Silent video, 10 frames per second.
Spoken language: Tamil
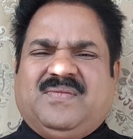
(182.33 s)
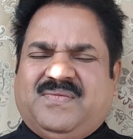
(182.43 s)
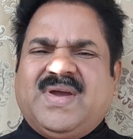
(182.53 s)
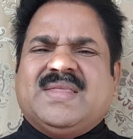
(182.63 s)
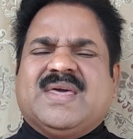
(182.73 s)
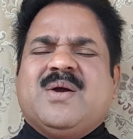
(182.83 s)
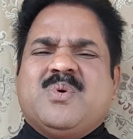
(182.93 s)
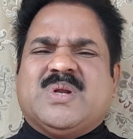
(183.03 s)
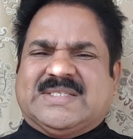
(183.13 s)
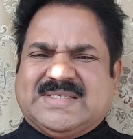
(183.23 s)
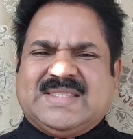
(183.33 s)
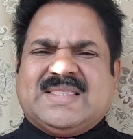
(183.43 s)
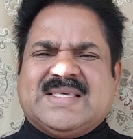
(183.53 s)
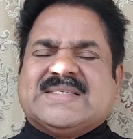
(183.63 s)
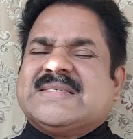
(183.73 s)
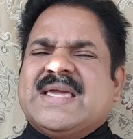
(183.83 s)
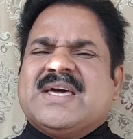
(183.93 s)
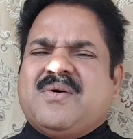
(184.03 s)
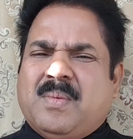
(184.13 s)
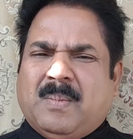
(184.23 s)
வே தேவனுடைய சித்தத்தை
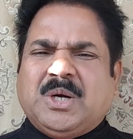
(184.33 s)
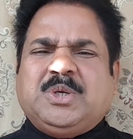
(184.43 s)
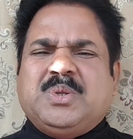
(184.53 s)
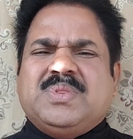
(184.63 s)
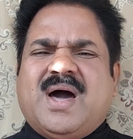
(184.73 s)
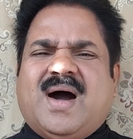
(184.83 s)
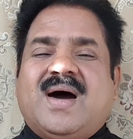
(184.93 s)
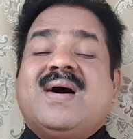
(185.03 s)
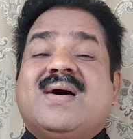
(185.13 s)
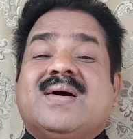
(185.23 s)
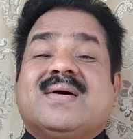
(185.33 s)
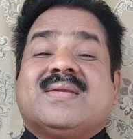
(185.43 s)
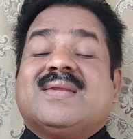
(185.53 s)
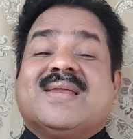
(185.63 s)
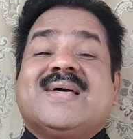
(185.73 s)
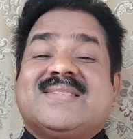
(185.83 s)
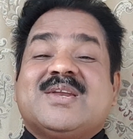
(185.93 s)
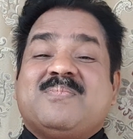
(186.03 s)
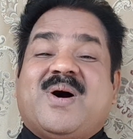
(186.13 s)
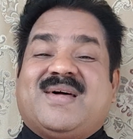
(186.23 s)
செய்கிறவன் மட்டும்தான்
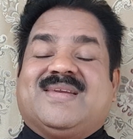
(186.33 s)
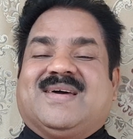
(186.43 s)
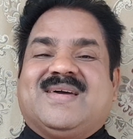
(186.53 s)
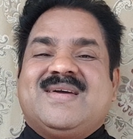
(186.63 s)
நிலைத்திருப்பான்னு